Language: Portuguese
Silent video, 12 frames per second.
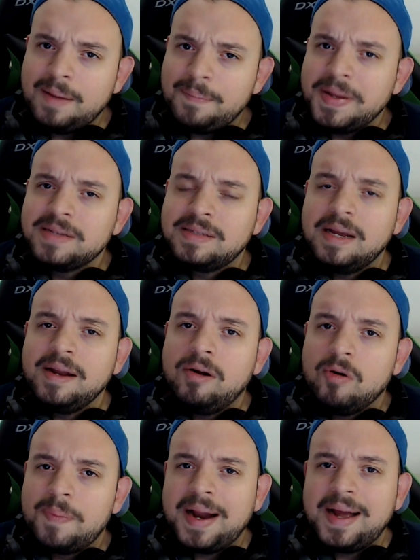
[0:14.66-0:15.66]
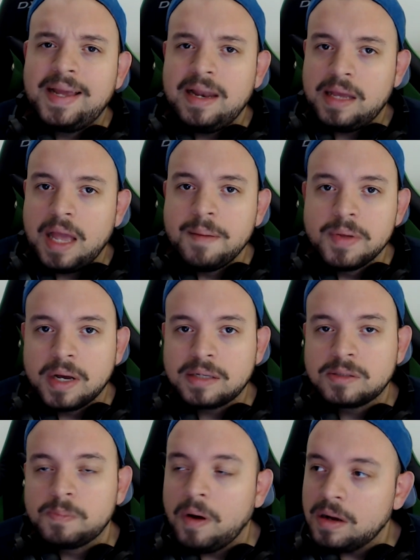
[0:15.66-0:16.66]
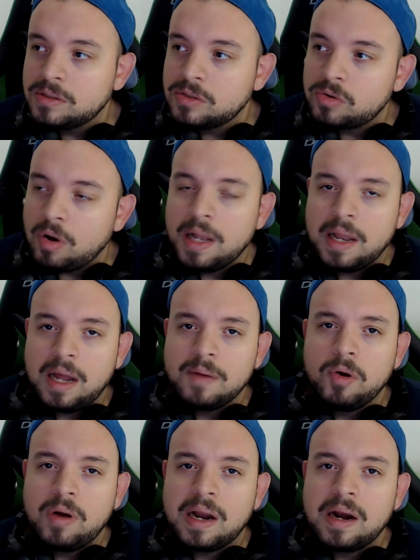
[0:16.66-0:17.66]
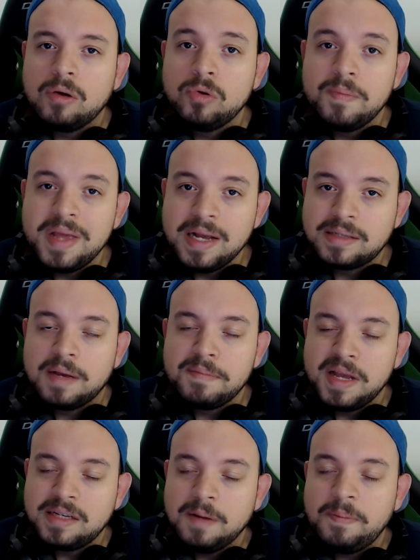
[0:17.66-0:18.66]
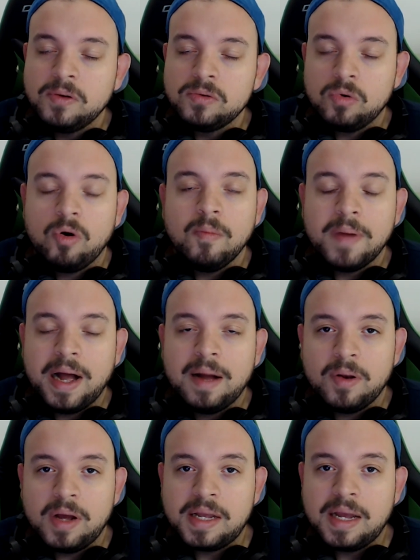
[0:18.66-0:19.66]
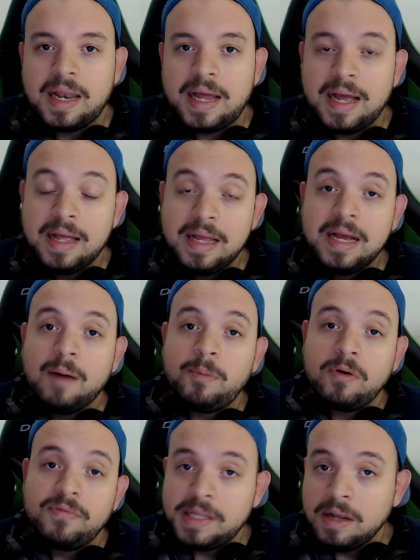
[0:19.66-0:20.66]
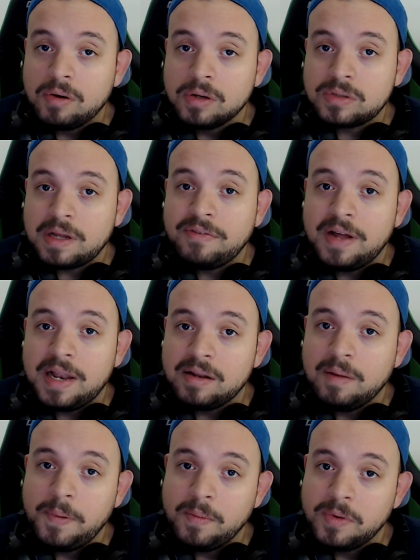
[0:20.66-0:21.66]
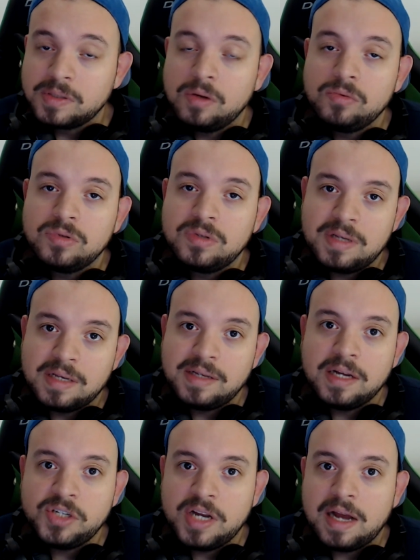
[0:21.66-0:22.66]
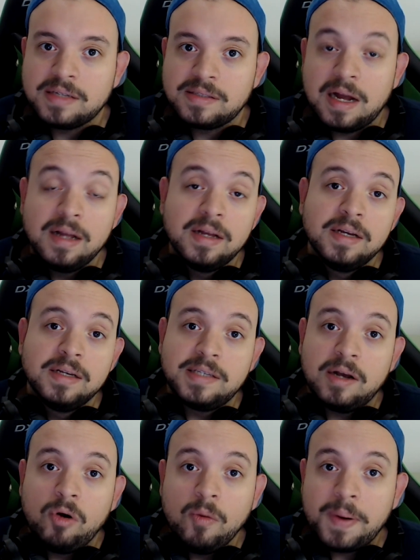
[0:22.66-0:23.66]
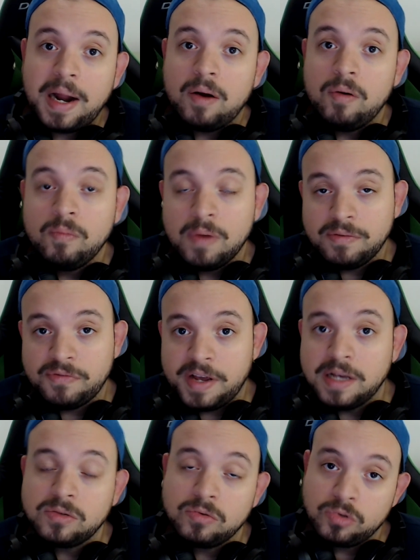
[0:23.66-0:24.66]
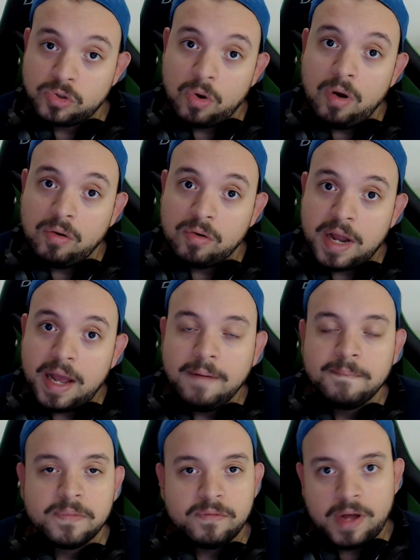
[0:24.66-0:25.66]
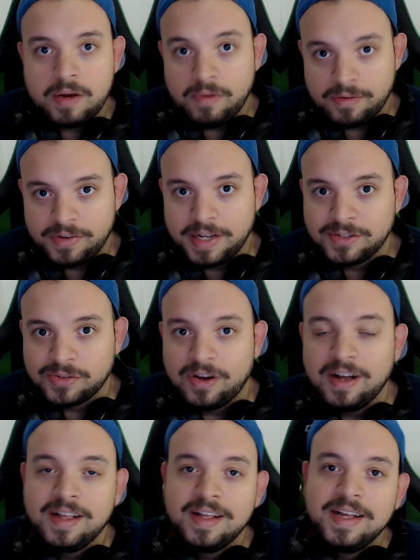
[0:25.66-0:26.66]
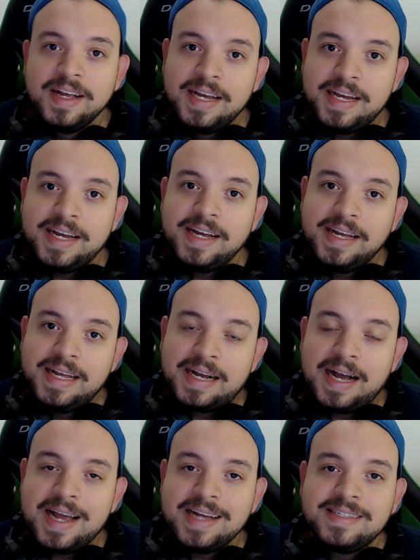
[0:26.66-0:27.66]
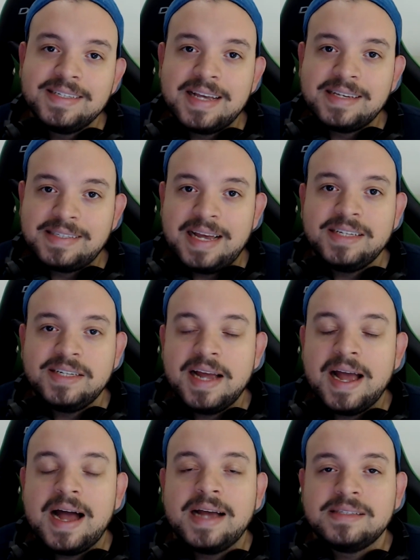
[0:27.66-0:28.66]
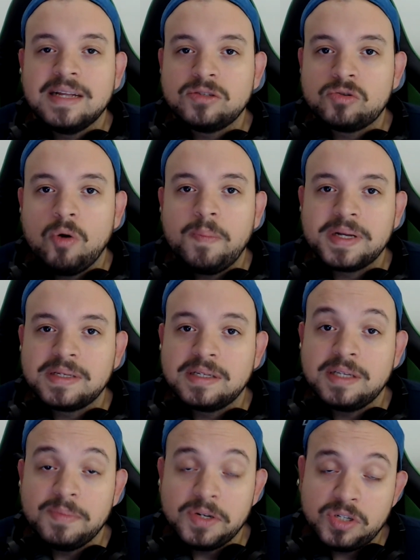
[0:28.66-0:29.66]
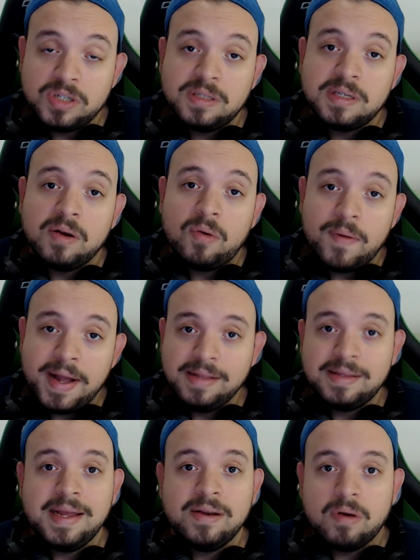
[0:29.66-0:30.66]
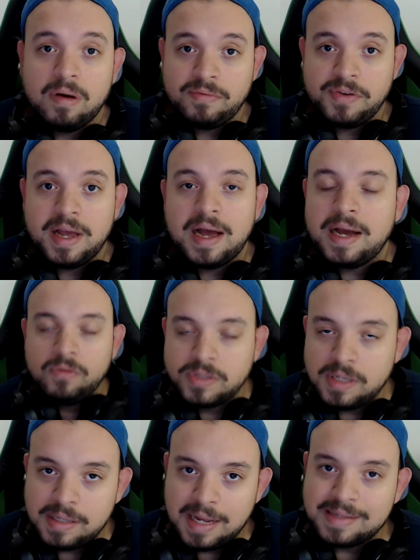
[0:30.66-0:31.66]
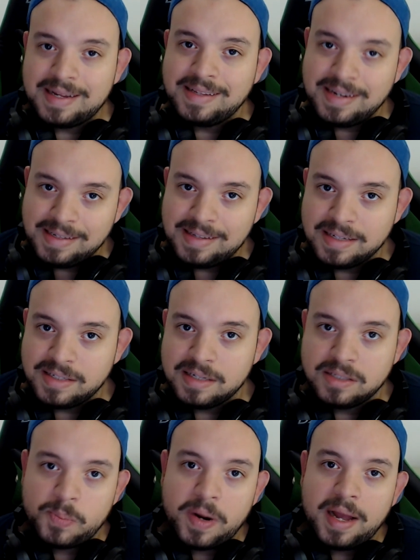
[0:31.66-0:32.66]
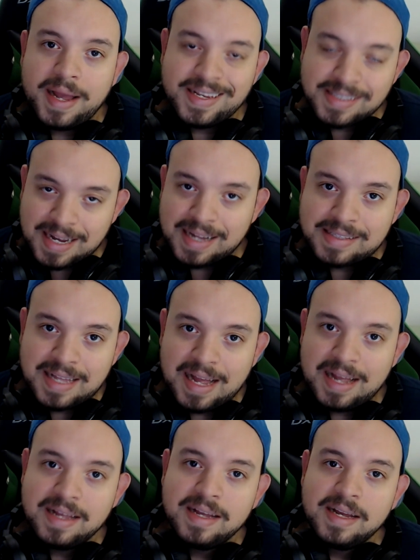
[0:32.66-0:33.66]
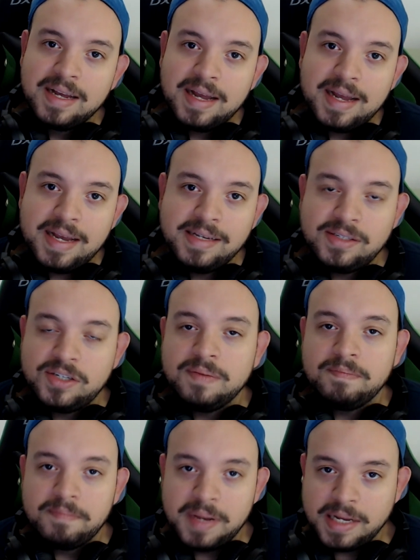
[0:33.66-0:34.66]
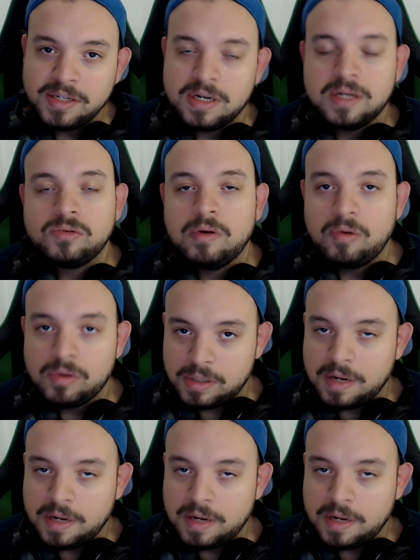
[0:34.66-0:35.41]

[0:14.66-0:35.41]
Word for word: pensando em comprar aquele game do Xbox? Corre lá no meu canal do Mixer, mixer.com/blogralé. Aproveita enquanto tá valendo a promoção dos 17 reais, tá? Você compra uma vez um jogo, né? Vale uma vez só e ganha 17 reais nas compras acima de 59 reais. Você tem até 30 dias para resgatar este brinde na sua conta da